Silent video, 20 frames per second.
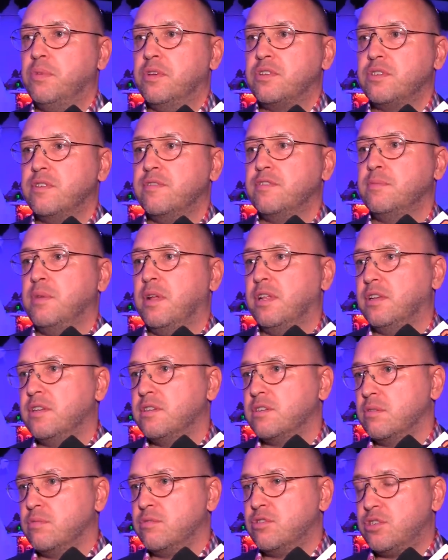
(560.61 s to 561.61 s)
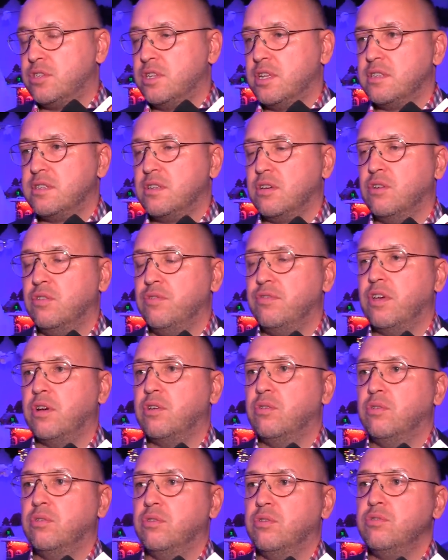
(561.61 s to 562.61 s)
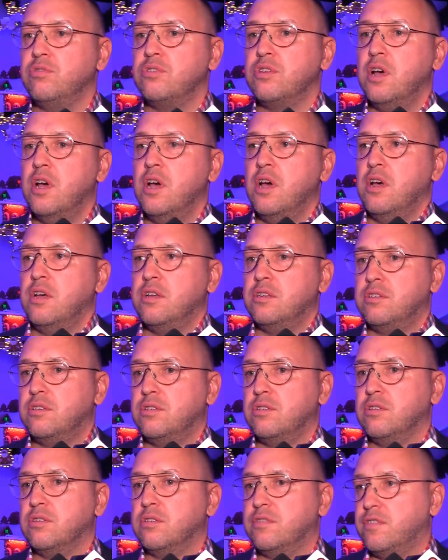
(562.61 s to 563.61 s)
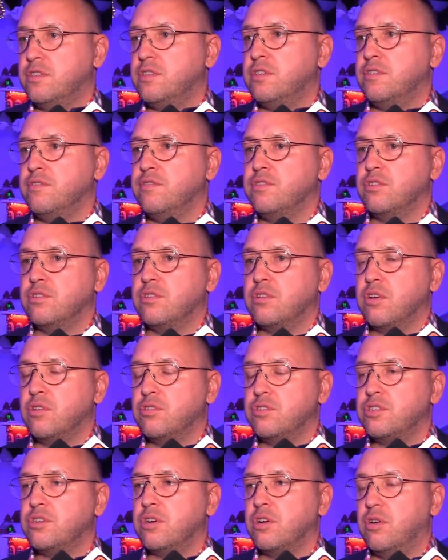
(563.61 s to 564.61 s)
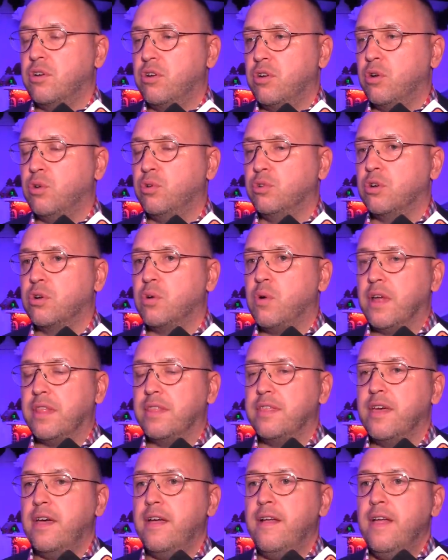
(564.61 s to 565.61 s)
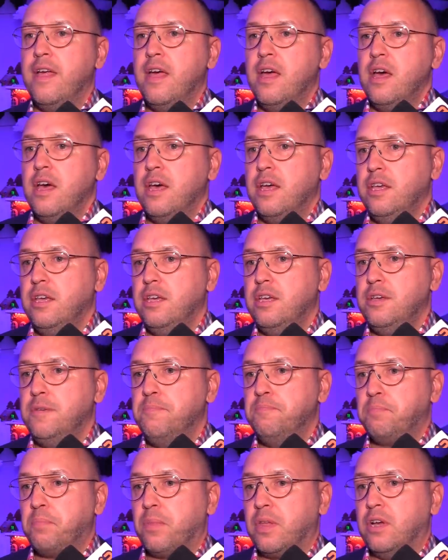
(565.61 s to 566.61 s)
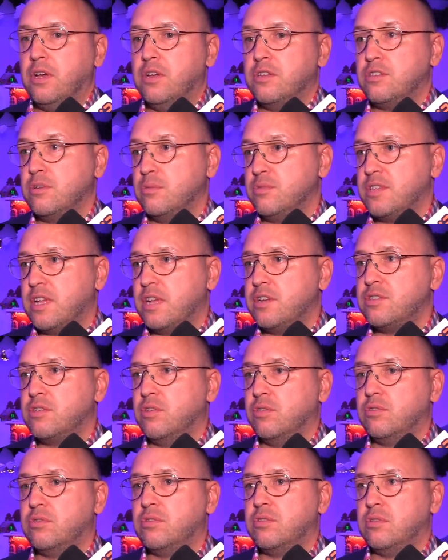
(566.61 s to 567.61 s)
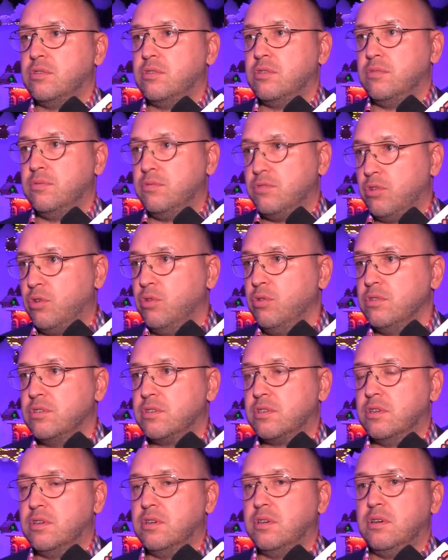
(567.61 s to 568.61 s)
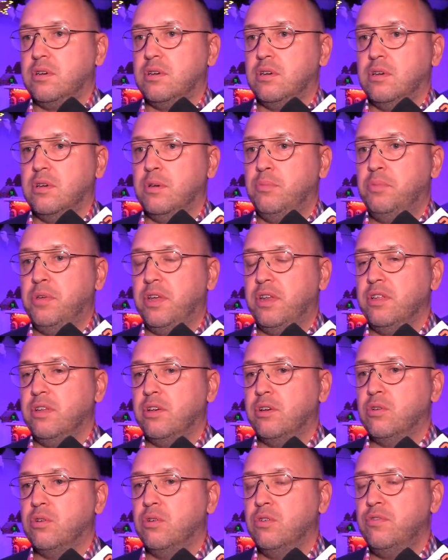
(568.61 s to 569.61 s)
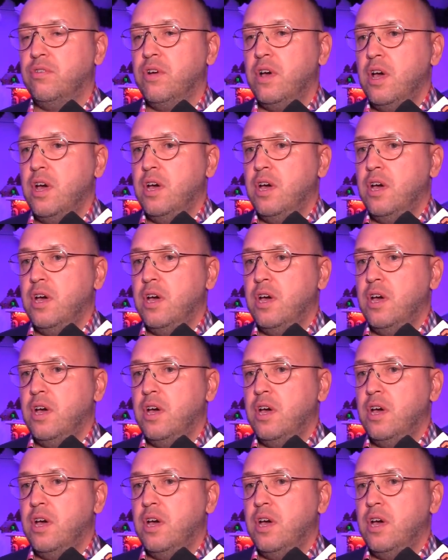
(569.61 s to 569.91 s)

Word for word: Pierwsze wzmianki są z XIII wieku już, z 1293 roku dokładnie i e, są starsze od e, toruńskich e, pierników.